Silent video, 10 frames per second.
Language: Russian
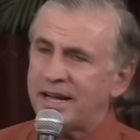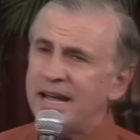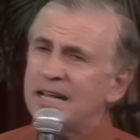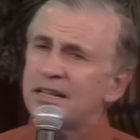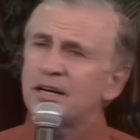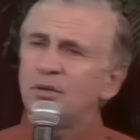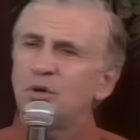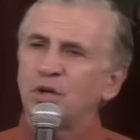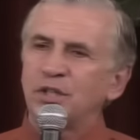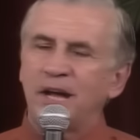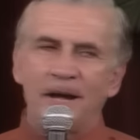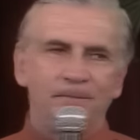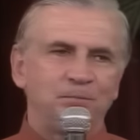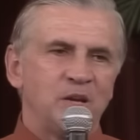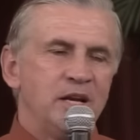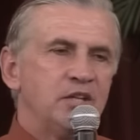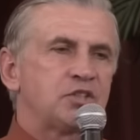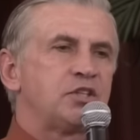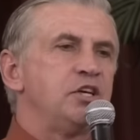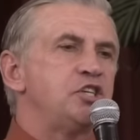это глухота.
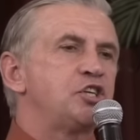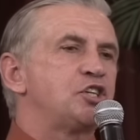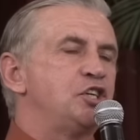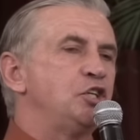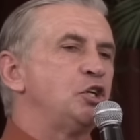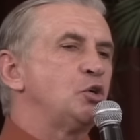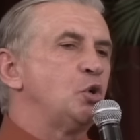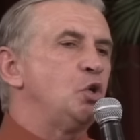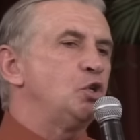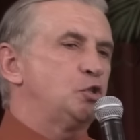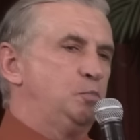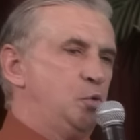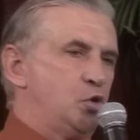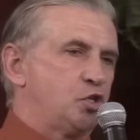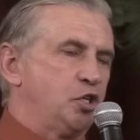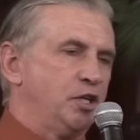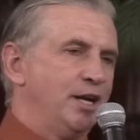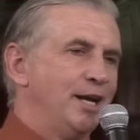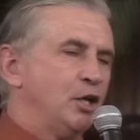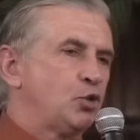Слышишь ли ты голос Божий?
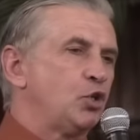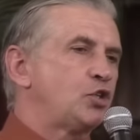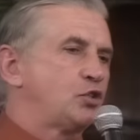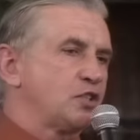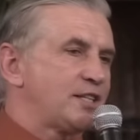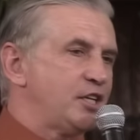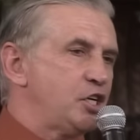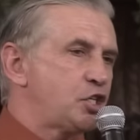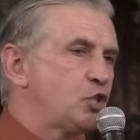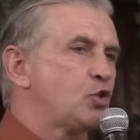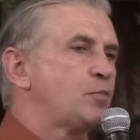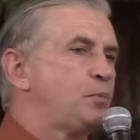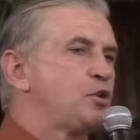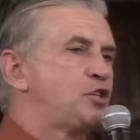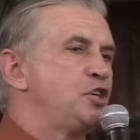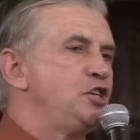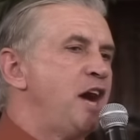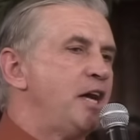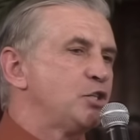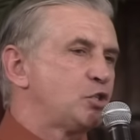Тот, кто слышит, тот
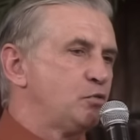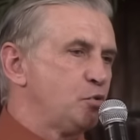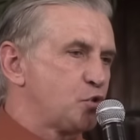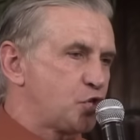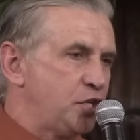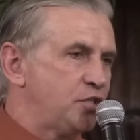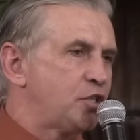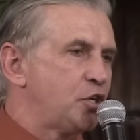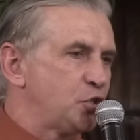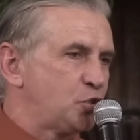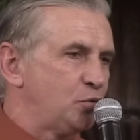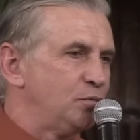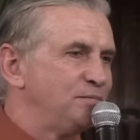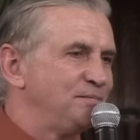подчиняет свою жизнь Христу.